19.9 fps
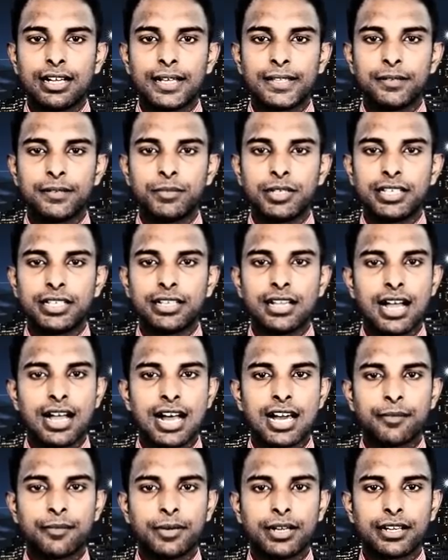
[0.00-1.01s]
அதன்படி
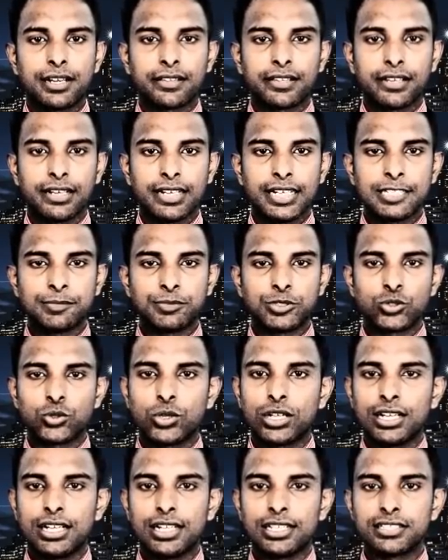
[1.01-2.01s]
ஆர்ப்பாட்டத்தில்
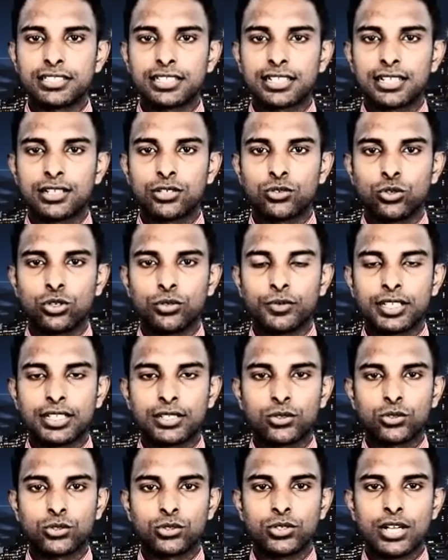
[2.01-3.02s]
ஈடுபட்டுள்ள இளைஞர்கள்
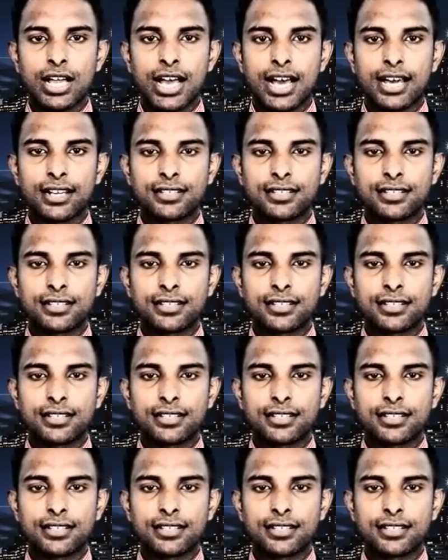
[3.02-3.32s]
குழுவினரோடு